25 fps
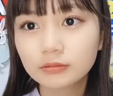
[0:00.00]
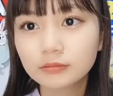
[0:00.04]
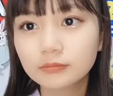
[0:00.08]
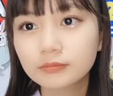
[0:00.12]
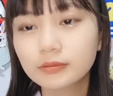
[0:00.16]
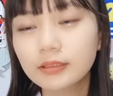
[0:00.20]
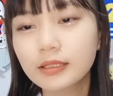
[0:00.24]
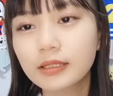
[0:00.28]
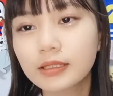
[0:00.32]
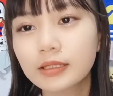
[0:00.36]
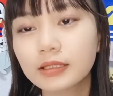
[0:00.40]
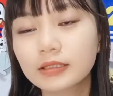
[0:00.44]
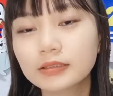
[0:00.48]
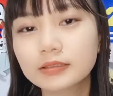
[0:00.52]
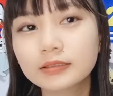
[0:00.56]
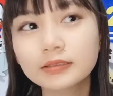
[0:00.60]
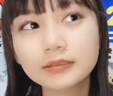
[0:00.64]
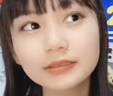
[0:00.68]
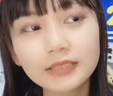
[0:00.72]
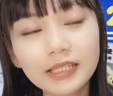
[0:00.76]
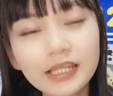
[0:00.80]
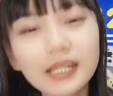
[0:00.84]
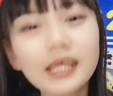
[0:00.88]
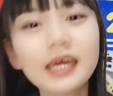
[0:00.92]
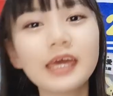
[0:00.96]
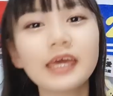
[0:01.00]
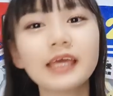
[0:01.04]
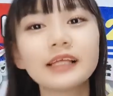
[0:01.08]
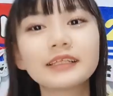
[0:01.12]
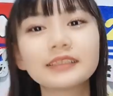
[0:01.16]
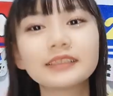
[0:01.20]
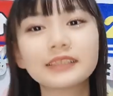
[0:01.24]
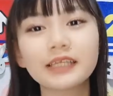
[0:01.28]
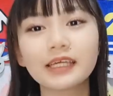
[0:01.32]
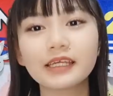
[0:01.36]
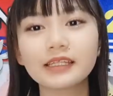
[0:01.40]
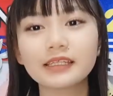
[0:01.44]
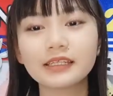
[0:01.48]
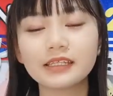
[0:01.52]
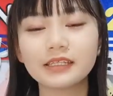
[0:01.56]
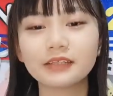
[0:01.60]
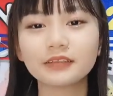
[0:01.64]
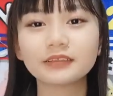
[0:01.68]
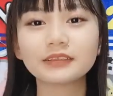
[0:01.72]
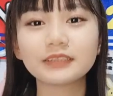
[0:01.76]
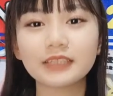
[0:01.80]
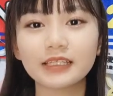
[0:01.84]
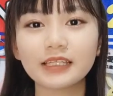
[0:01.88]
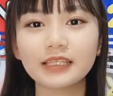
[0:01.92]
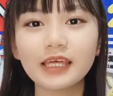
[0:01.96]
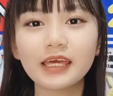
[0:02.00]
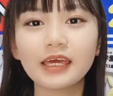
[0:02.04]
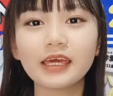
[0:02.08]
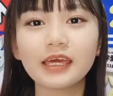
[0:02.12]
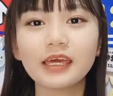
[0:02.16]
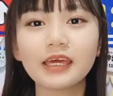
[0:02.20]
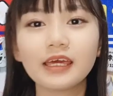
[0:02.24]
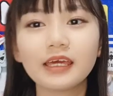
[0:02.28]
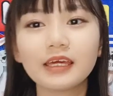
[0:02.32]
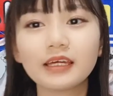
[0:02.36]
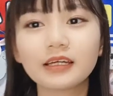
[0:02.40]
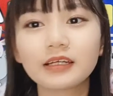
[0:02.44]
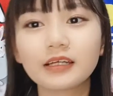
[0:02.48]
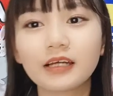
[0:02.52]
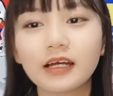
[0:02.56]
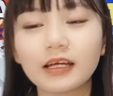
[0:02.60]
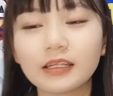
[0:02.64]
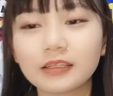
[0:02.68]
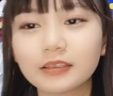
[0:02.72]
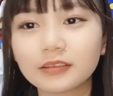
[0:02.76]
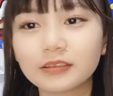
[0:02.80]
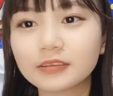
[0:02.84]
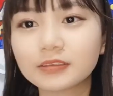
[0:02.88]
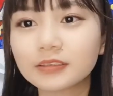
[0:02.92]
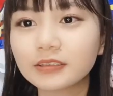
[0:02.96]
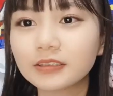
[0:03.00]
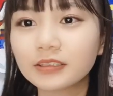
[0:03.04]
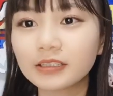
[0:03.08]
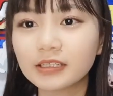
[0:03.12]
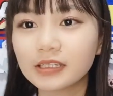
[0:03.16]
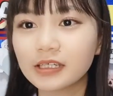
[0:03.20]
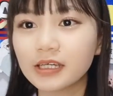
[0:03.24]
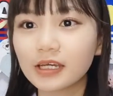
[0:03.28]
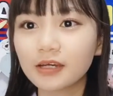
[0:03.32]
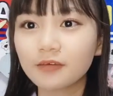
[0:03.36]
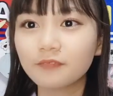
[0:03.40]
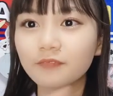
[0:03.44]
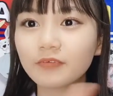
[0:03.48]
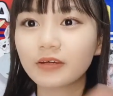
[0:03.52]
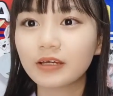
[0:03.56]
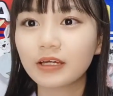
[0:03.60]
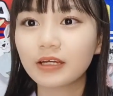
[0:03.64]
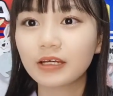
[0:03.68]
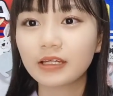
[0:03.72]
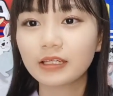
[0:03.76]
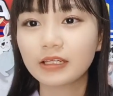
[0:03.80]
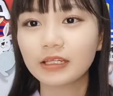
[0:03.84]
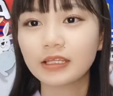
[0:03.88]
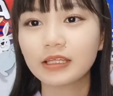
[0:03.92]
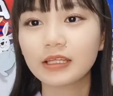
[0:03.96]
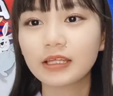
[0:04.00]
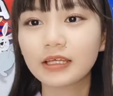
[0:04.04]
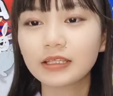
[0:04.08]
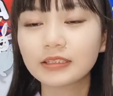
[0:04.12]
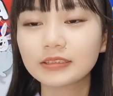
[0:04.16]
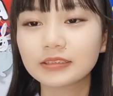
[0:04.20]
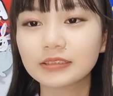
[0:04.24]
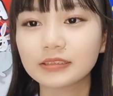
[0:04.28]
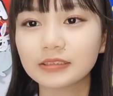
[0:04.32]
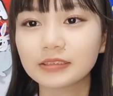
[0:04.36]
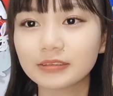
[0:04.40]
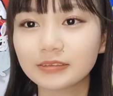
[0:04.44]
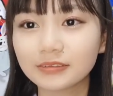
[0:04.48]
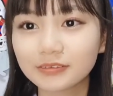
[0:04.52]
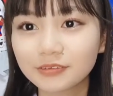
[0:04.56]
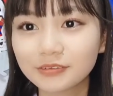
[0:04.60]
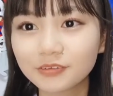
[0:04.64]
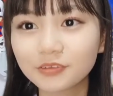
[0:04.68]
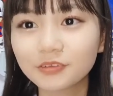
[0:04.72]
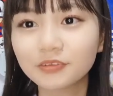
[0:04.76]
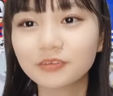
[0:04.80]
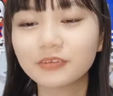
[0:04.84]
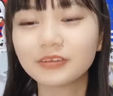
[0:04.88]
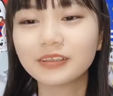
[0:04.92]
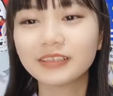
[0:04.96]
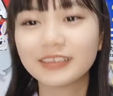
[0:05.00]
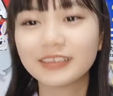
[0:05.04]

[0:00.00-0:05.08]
たでそしたら HKT よっしゃであの、栗山里奈ちゃんと